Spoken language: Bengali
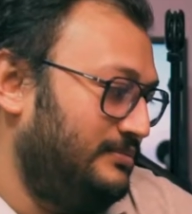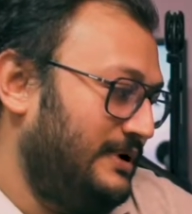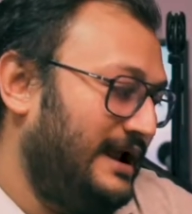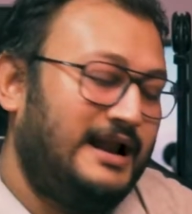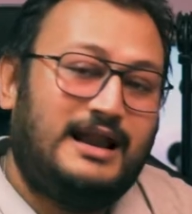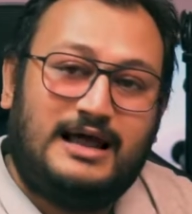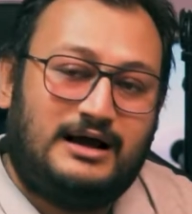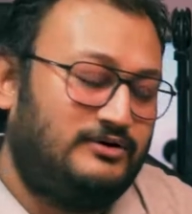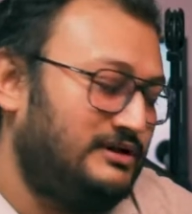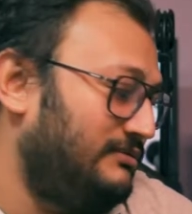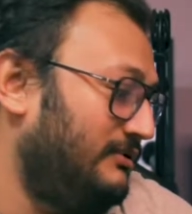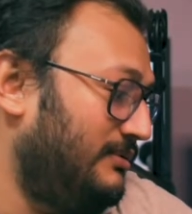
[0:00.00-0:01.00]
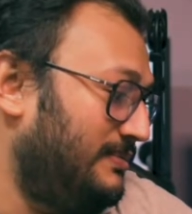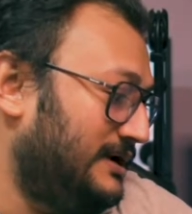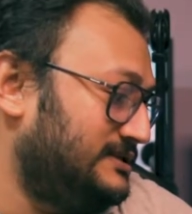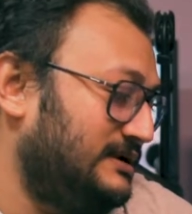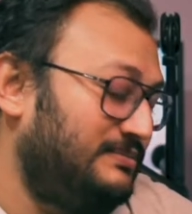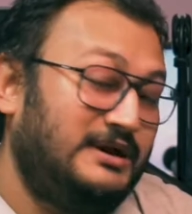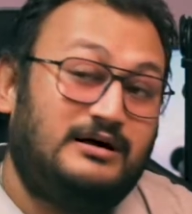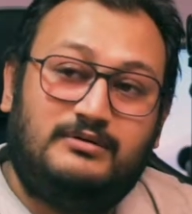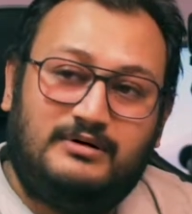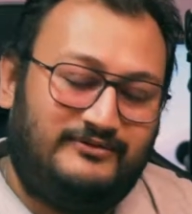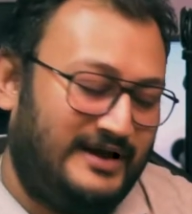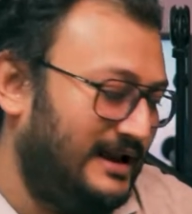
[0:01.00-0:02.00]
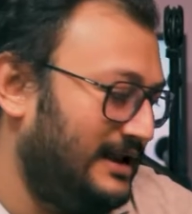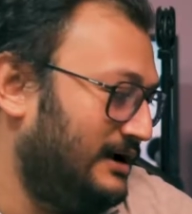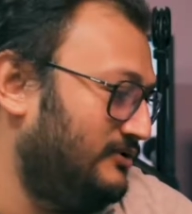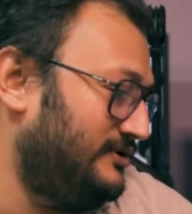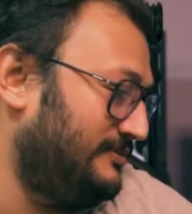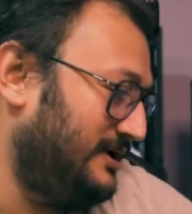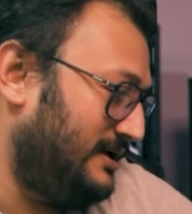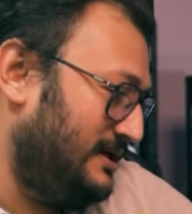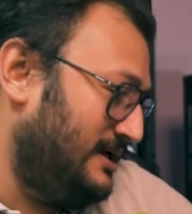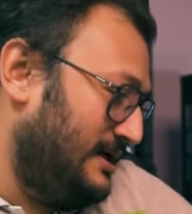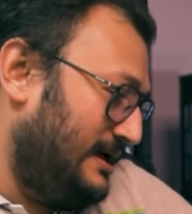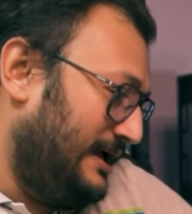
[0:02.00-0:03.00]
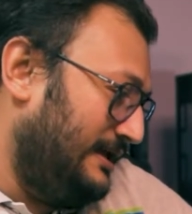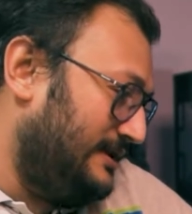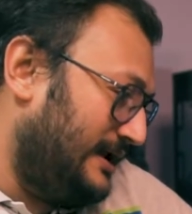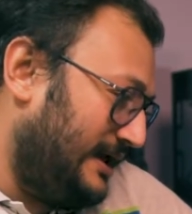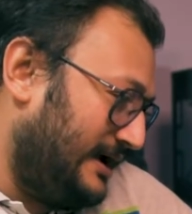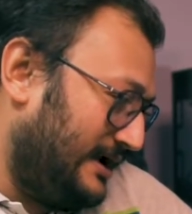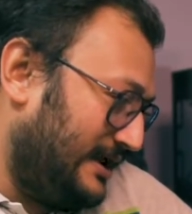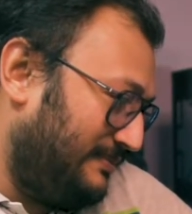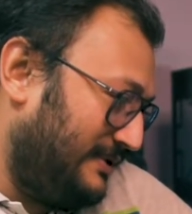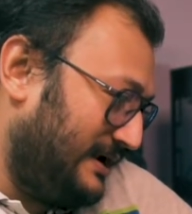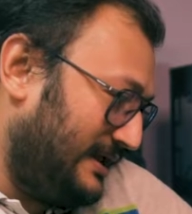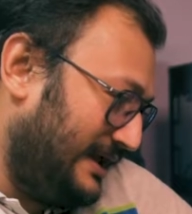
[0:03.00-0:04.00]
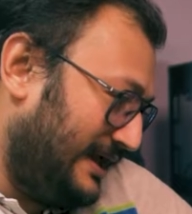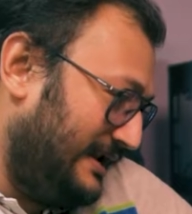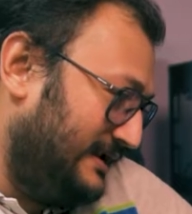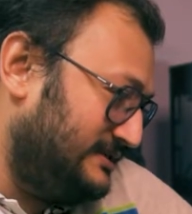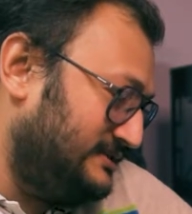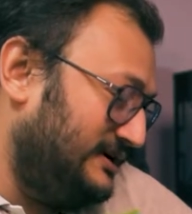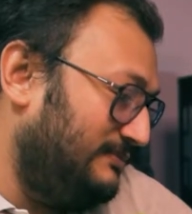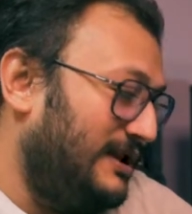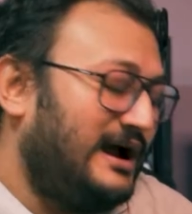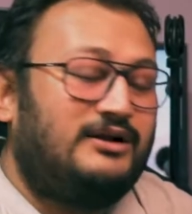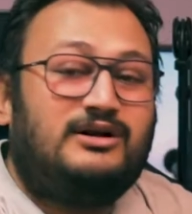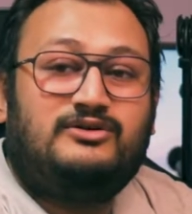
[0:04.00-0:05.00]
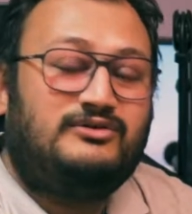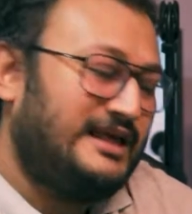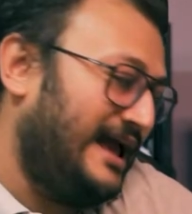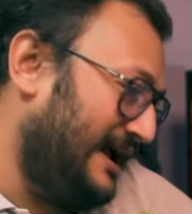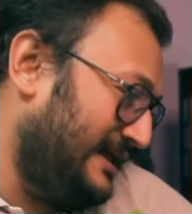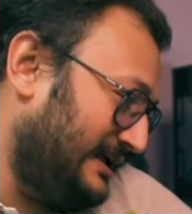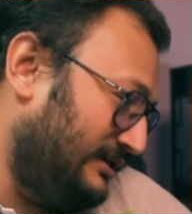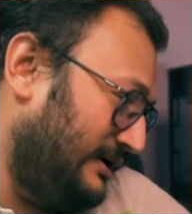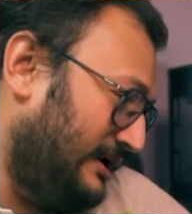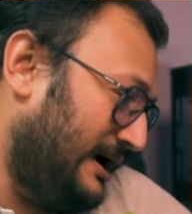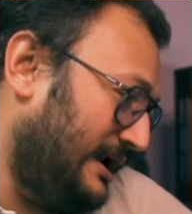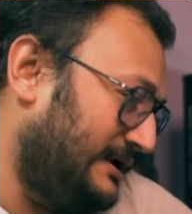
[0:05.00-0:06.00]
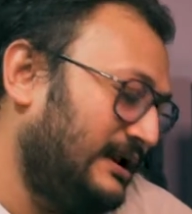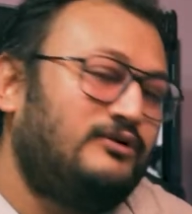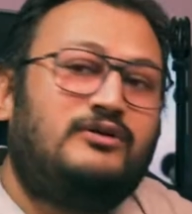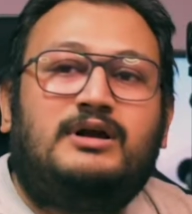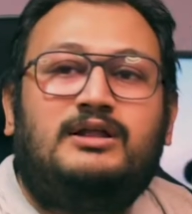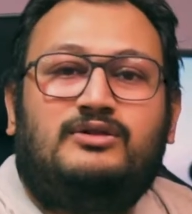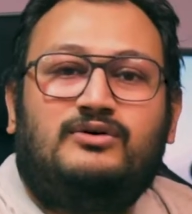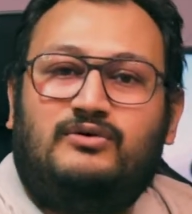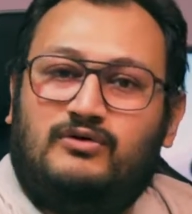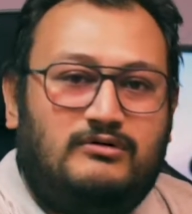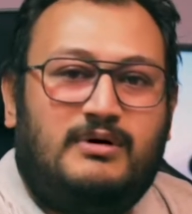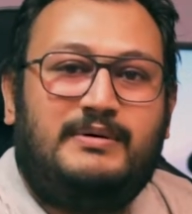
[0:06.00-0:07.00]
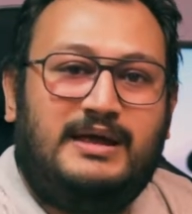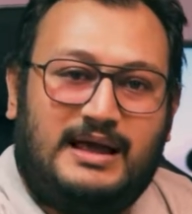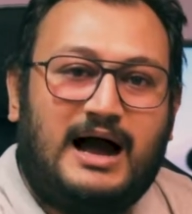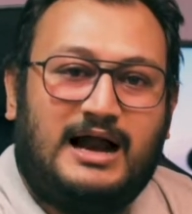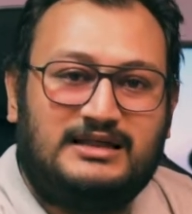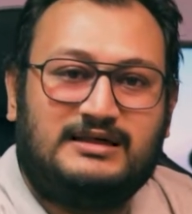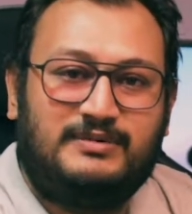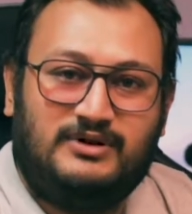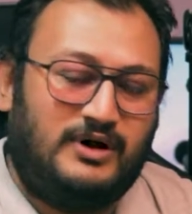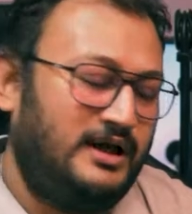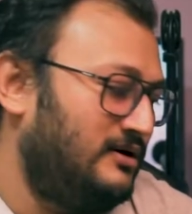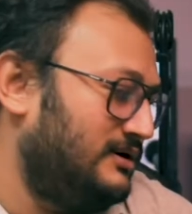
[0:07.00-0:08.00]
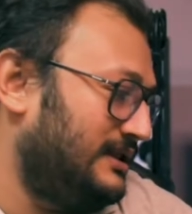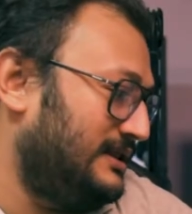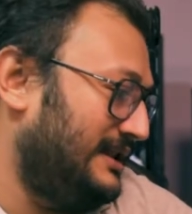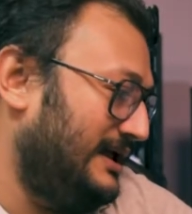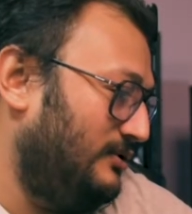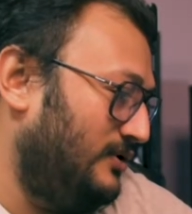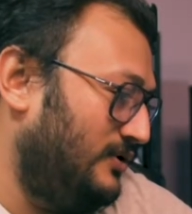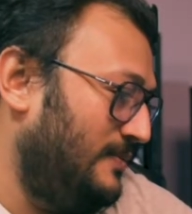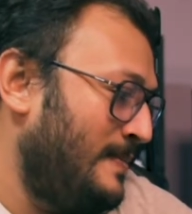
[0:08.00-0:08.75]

হেডার লাগানো যাবে এবং পাঁচটা পিডাব্লিউ ফ্যান লাগানো যাবে এছাড়া এখানে আপনার এলইডি স্ট্রিপ e লাগানোর কিছু জায়গা আছে কিন্তু এর কানেক্টারগুলো কিন্তু কোনোভাবেই আরজিবি নয় অর্থাৎ কিনা এগুলো